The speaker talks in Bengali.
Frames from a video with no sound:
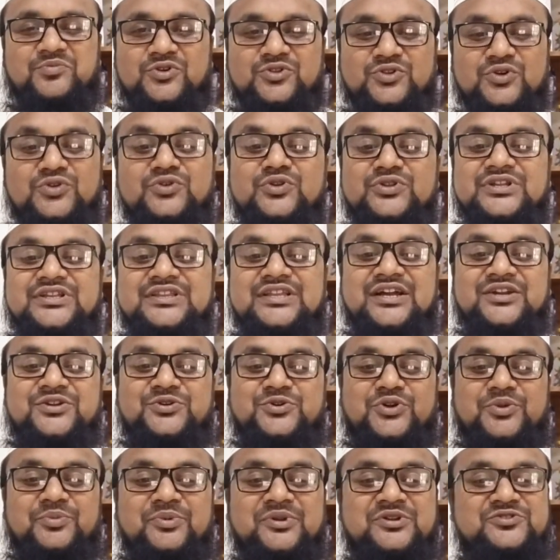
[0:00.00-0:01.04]
পদোন্নতি দান
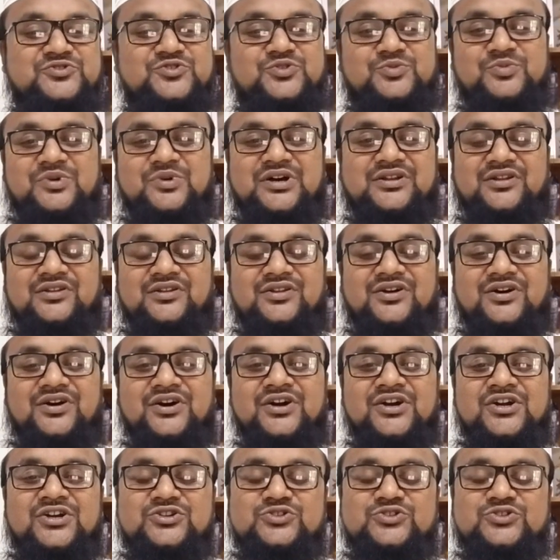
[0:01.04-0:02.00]
করবেন সুবাহানুল্লাহ